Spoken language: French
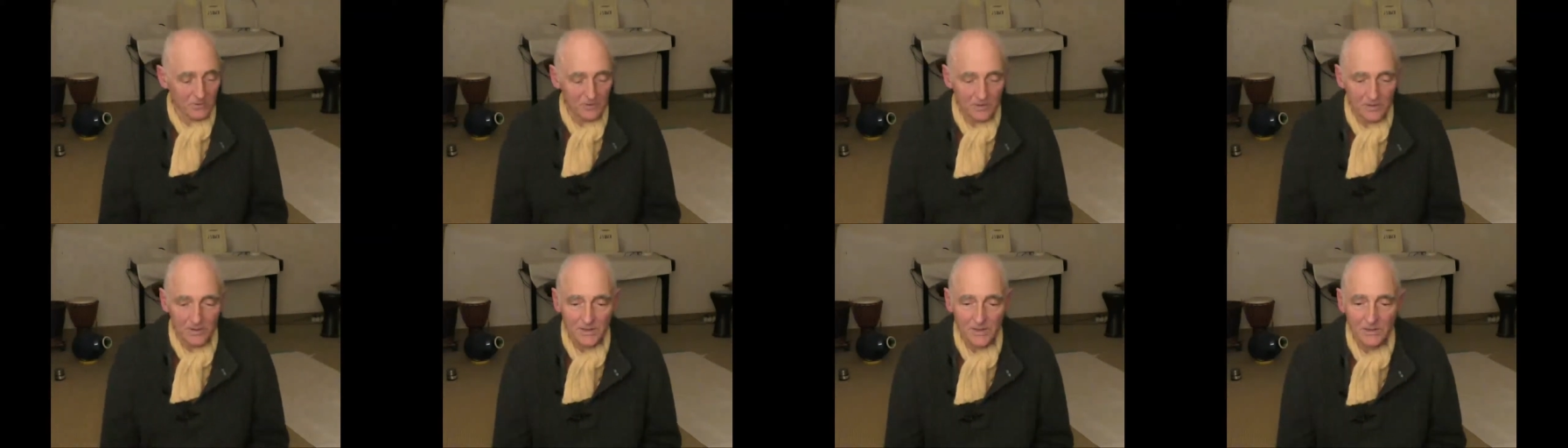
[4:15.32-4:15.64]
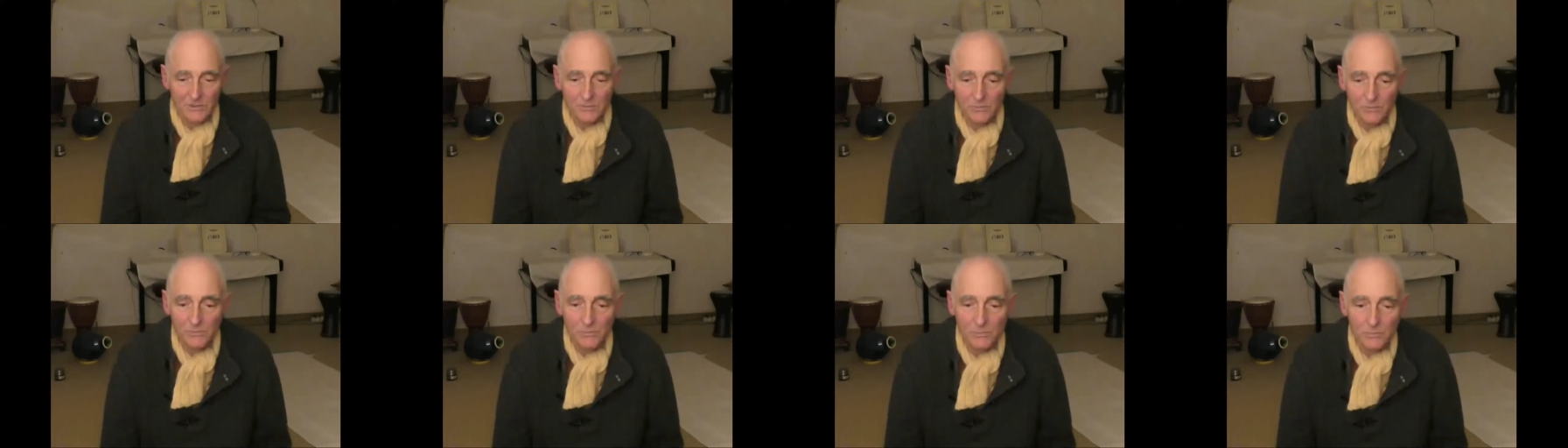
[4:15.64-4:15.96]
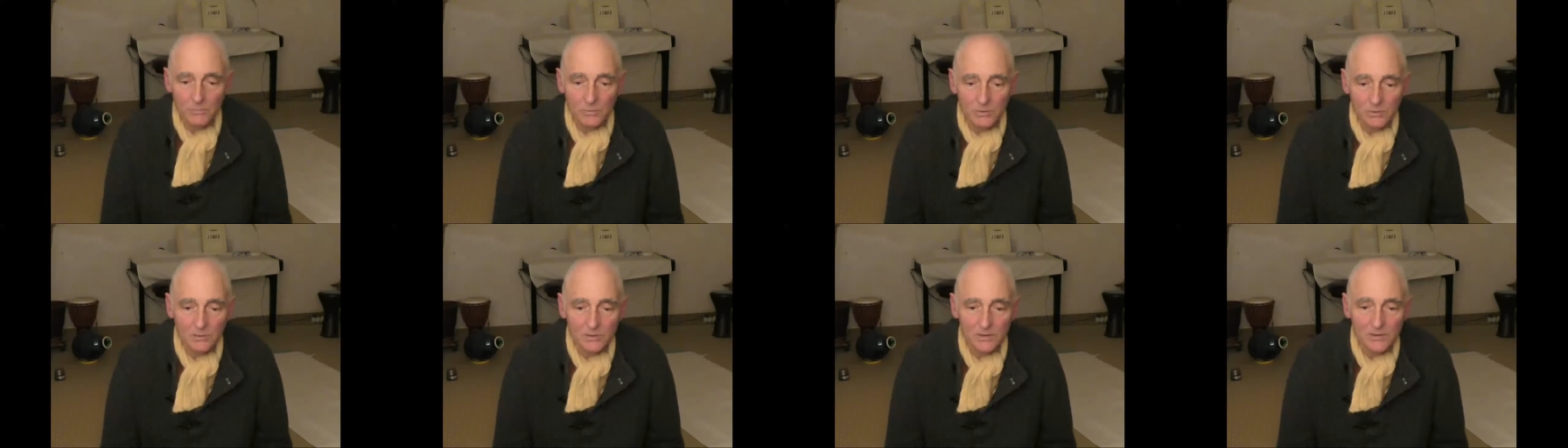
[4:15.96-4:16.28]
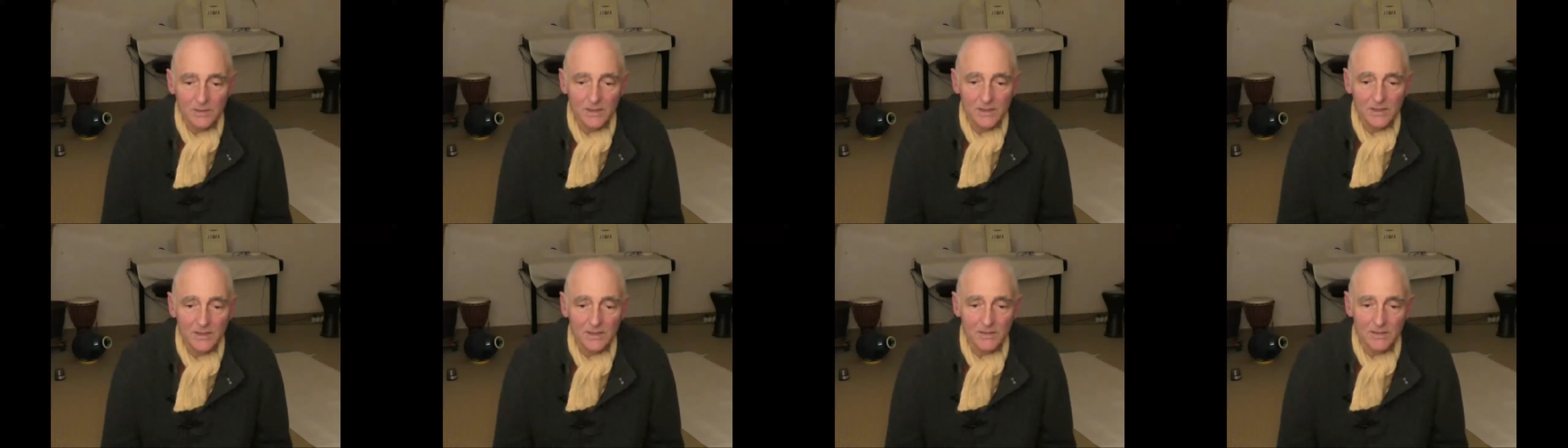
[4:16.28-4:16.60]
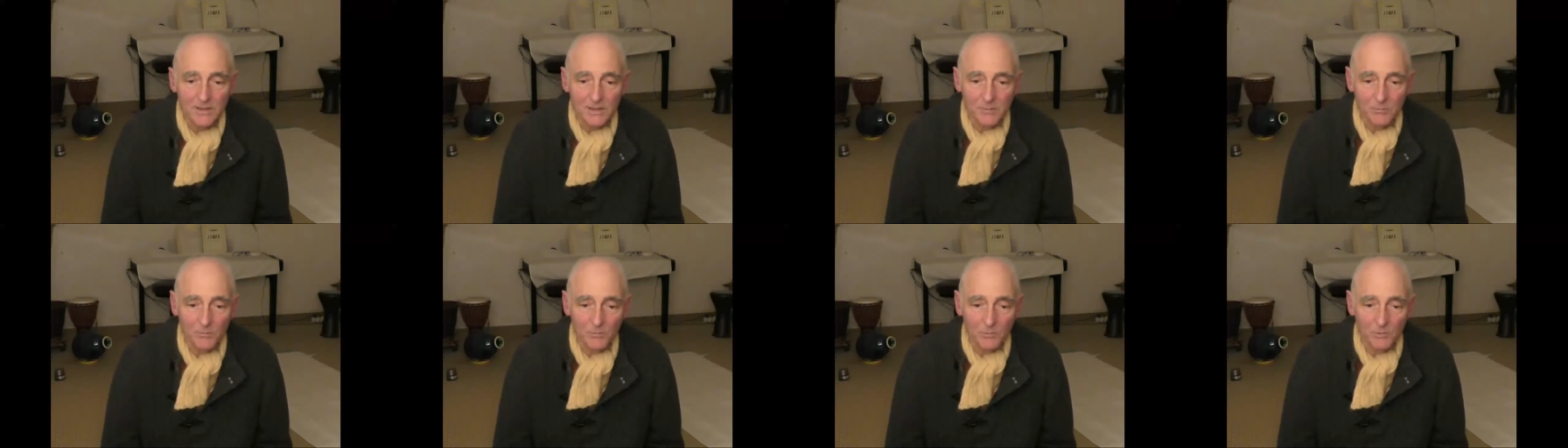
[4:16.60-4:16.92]
des troubles et des, et
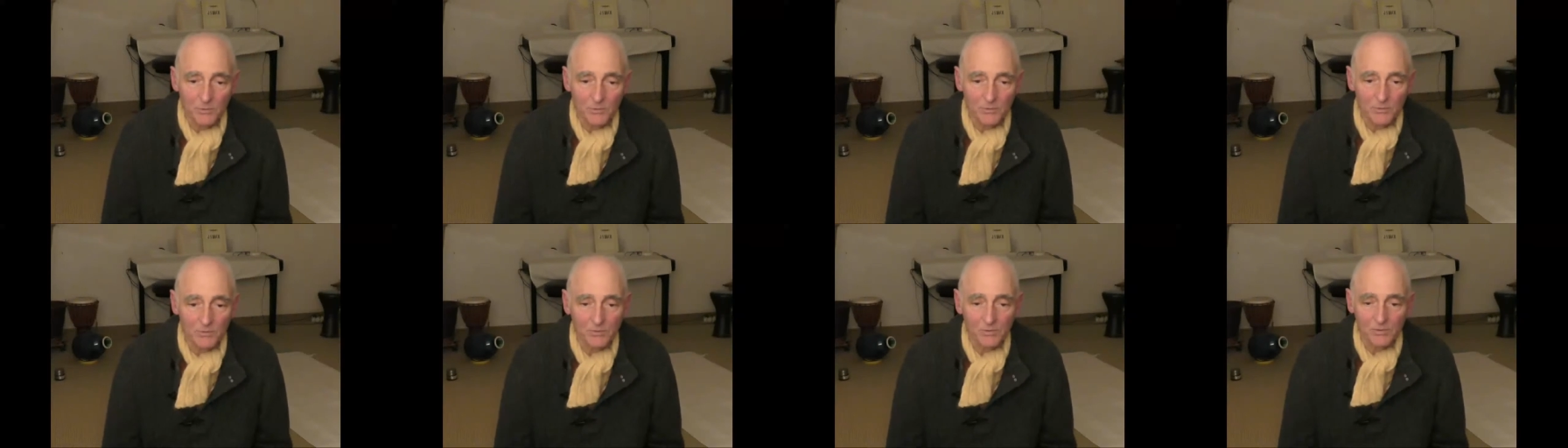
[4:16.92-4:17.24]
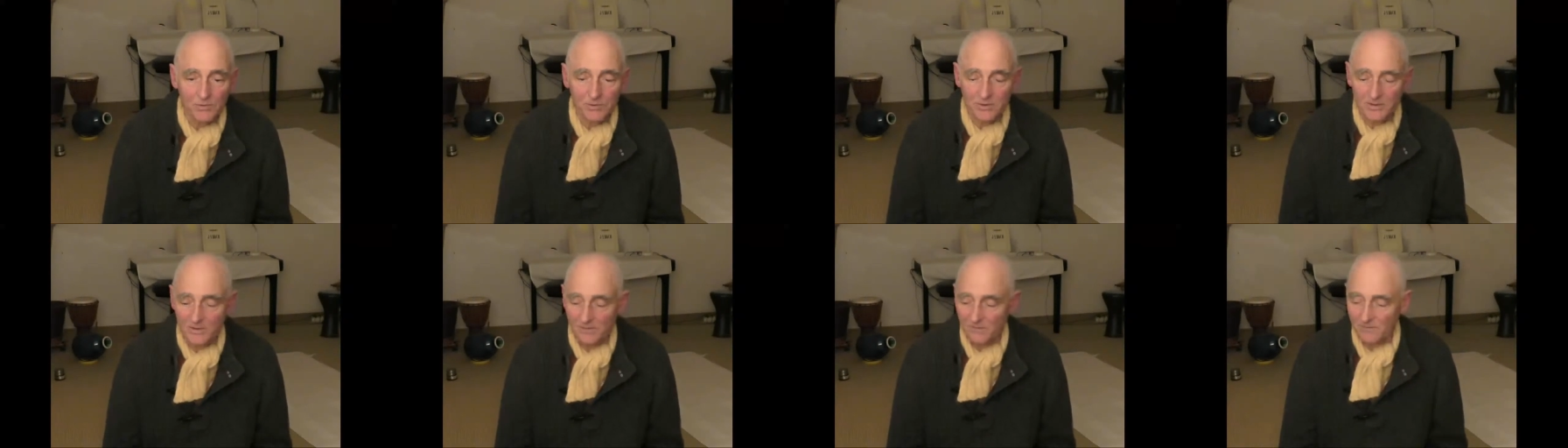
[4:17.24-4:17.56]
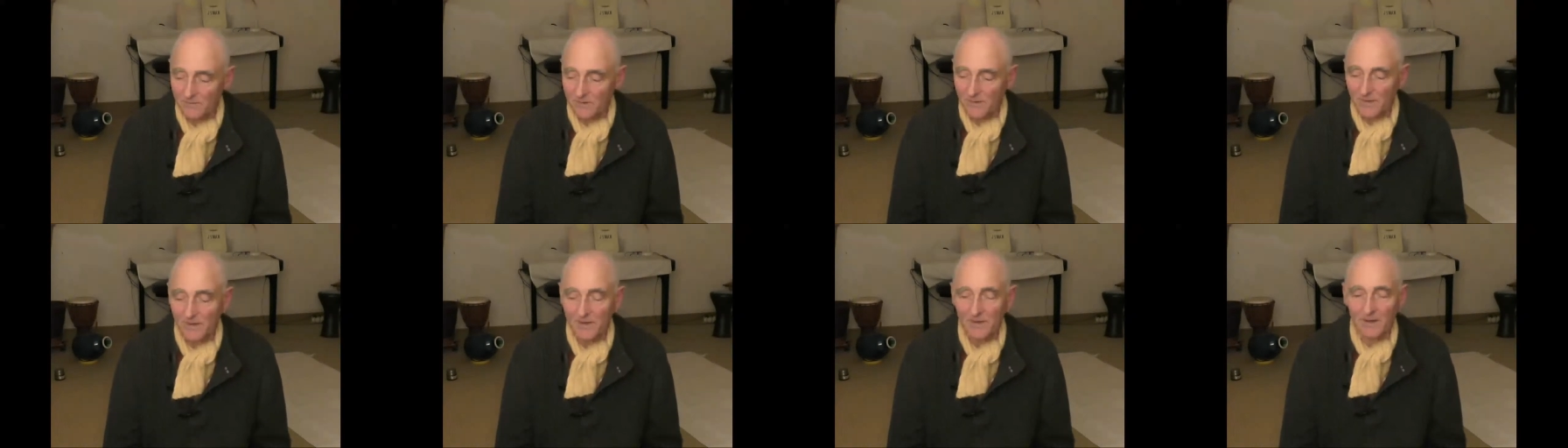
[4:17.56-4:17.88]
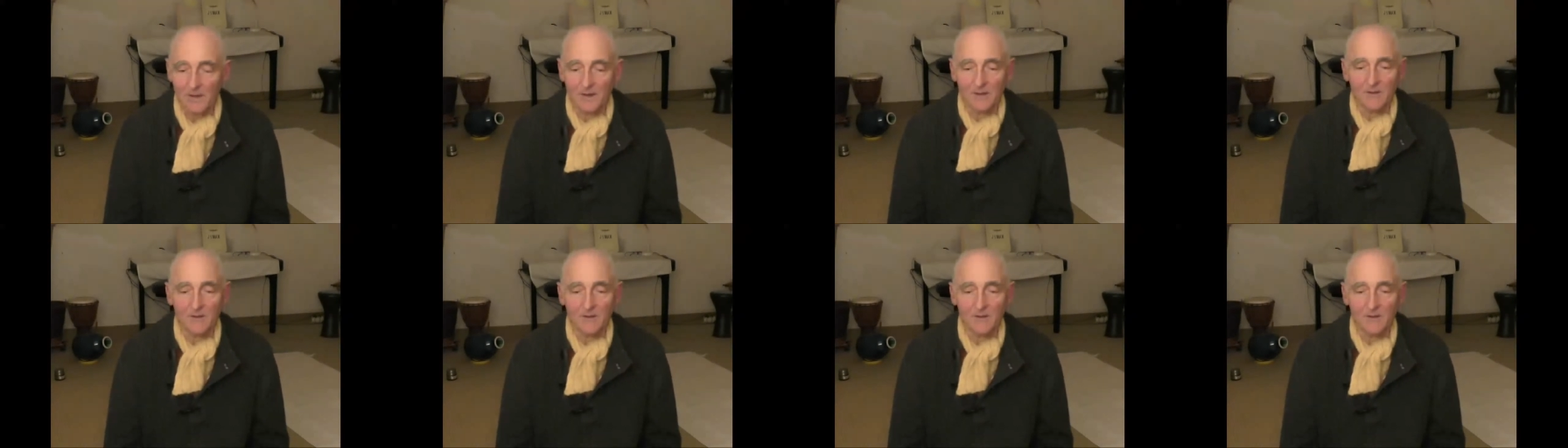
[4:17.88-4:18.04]
des maux divers.